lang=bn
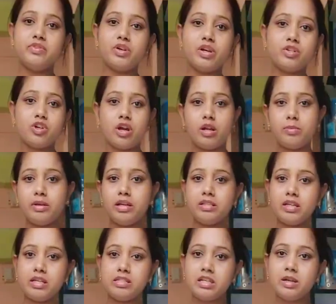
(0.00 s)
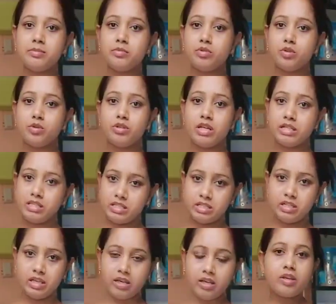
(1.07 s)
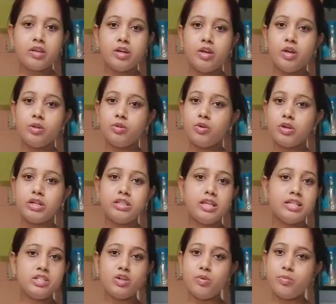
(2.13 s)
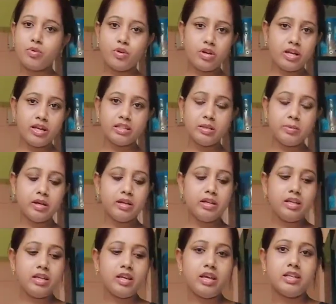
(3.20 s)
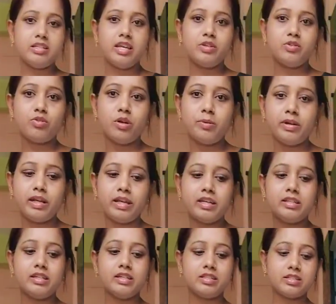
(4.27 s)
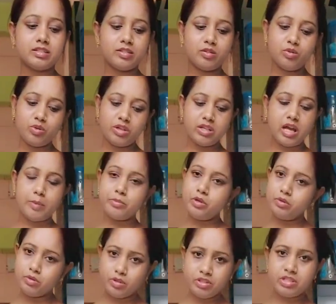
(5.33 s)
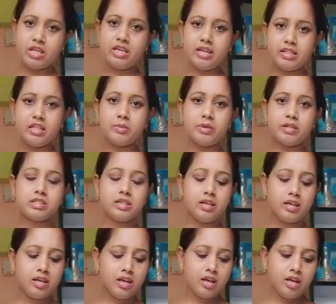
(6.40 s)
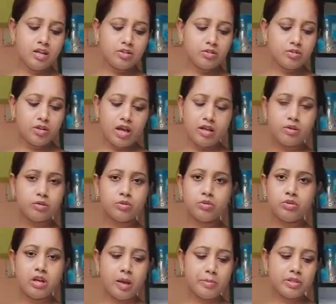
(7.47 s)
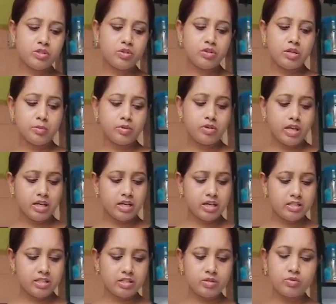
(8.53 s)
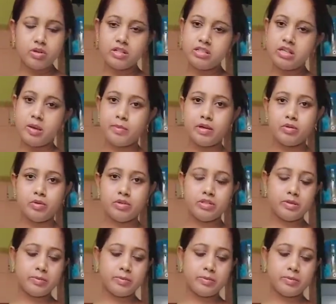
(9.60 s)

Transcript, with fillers: ইন্দ্রকে সকালবেলা দিয়েছিলাম দই আর চিড়ে তোকে দিয়েছি ও পুরোটা খেতে পারেনি এই যে এটুকু আবার রেখে দিয়েছে তো আমিও দই চিড়েই খেতাম আজকে তো আর নতুন করে আমার জন্য নেবো না এখানে যেটুকু আছে আমার হয়ে